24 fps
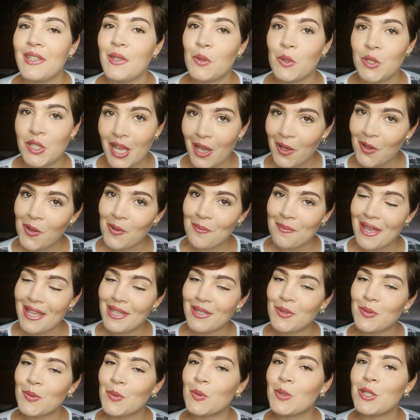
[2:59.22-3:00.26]
eu já
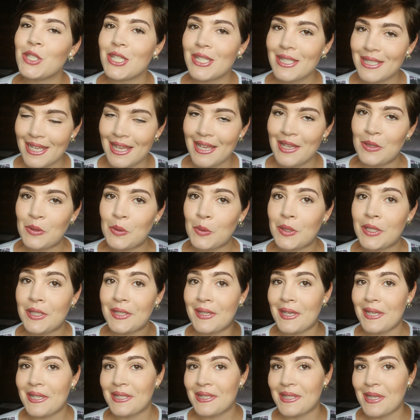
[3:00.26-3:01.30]
começo dizendo
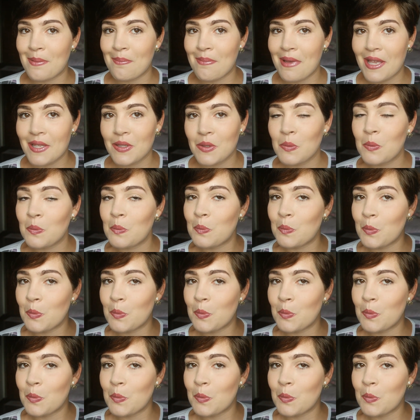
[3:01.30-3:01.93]
que esse é mais um